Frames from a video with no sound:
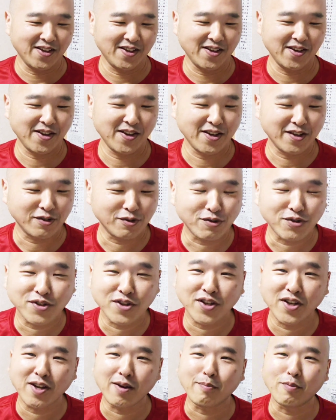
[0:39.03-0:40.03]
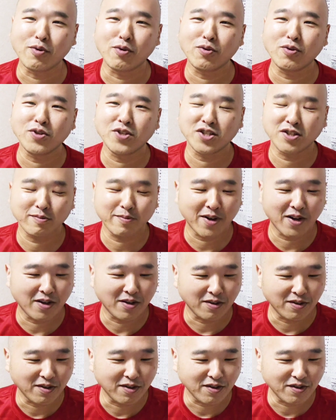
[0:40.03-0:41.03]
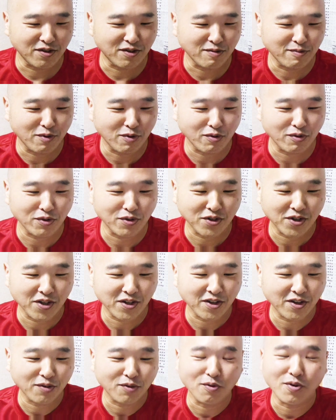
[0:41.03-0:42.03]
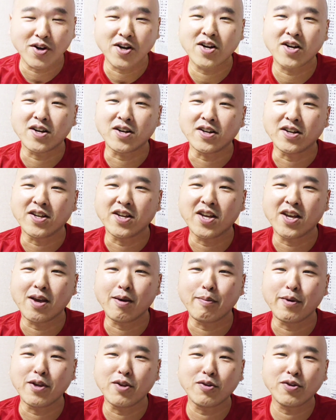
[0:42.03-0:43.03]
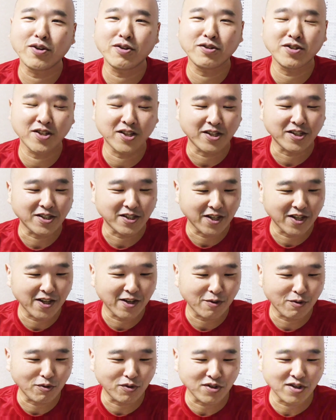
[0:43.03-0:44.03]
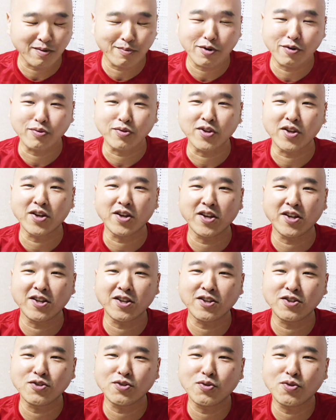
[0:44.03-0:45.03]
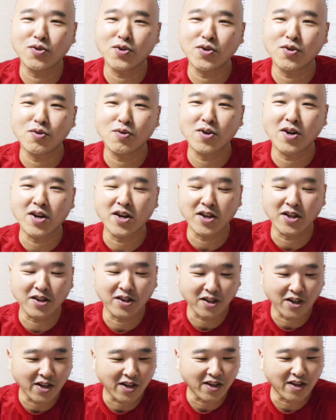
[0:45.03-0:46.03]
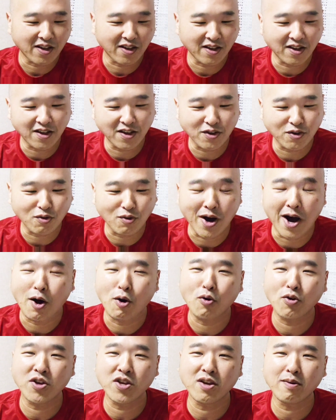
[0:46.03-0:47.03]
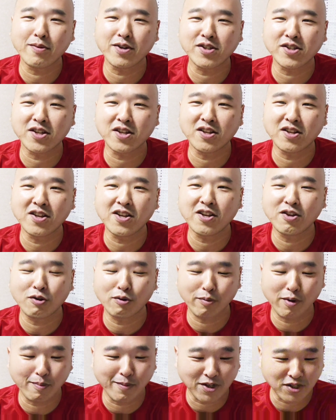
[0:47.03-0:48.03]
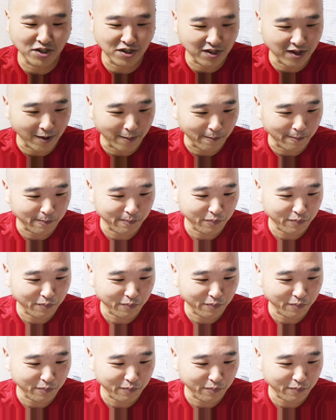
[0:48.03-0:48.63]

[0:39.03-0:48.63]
えー、そしてね、もう一番、えー、注目していたのが、えー、緑富士ですね。こちらも2桁勝利をかけて、え今日、碧山戦に挑みました。